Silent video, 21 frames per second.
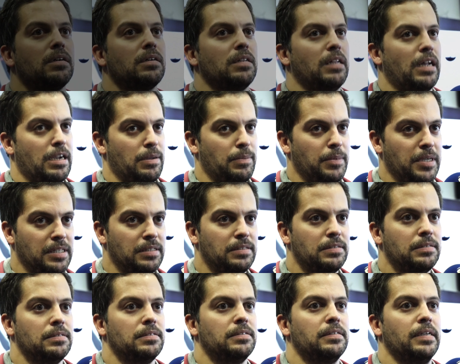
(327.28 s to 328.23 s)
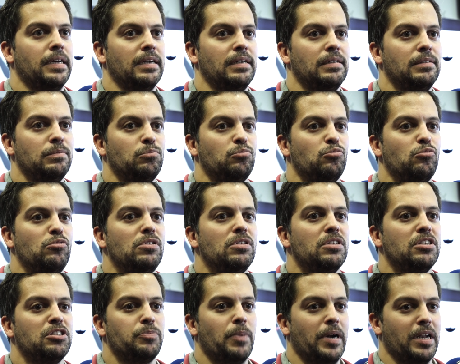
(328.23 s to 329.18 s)
Claramente, tem
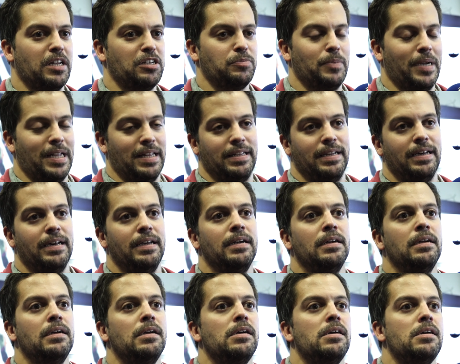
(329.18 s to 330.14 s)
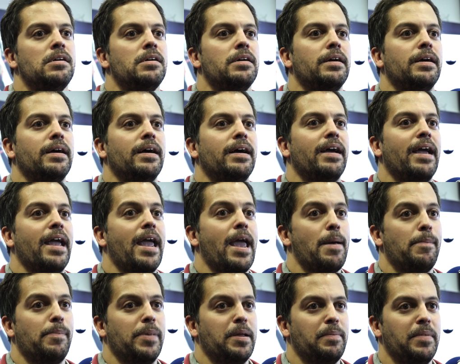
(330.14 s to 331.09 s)
muitas pernas para andar. Eh,
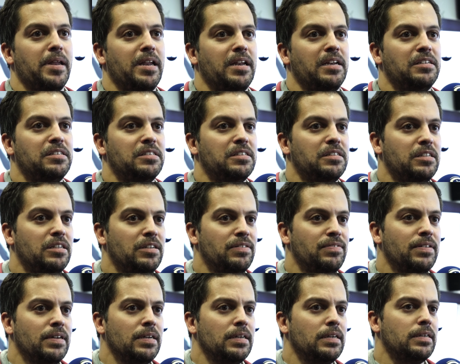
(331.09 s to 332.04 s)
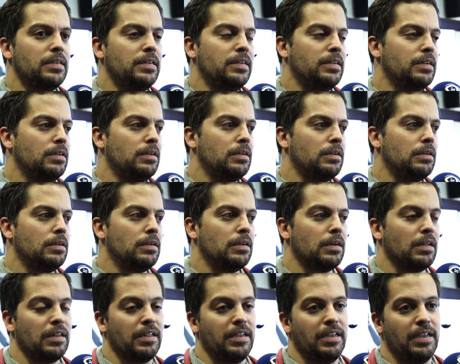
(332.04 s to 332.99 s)
é a primeira iniciativa
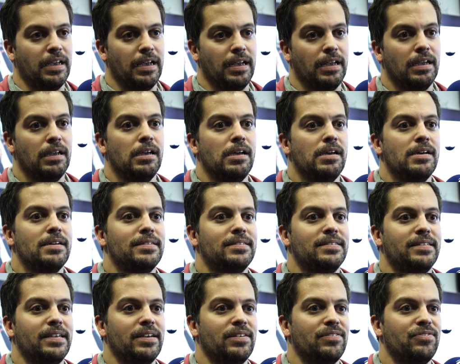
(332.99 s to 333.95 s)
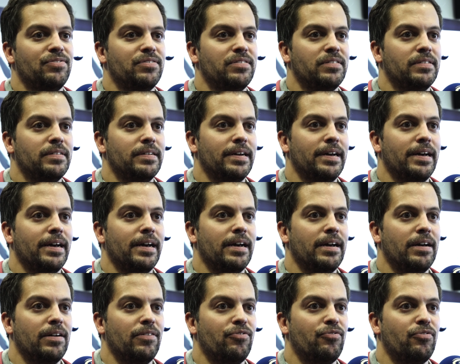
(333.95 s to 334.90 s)
e a Liga teve,
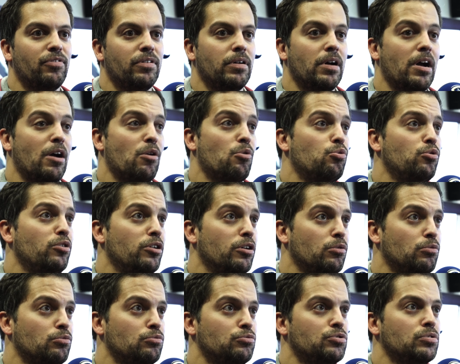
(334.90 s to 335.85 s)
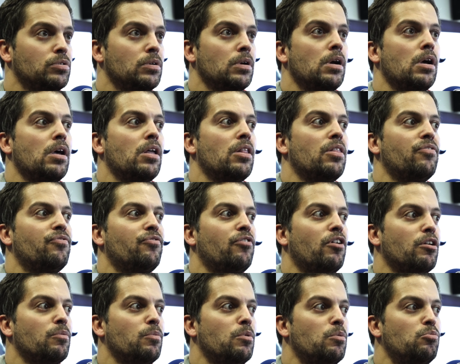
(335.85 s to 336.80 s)
eh, acolheu-nos de
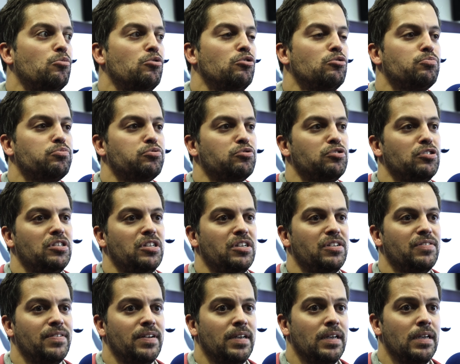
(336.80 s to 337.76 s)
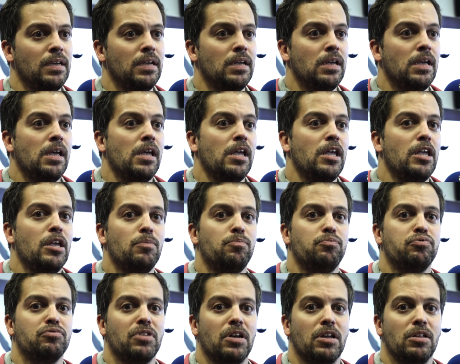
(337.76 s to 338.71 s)
forma muito positiva e,
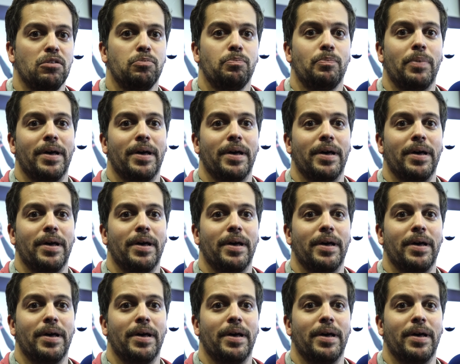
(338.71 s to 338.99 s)
portanto,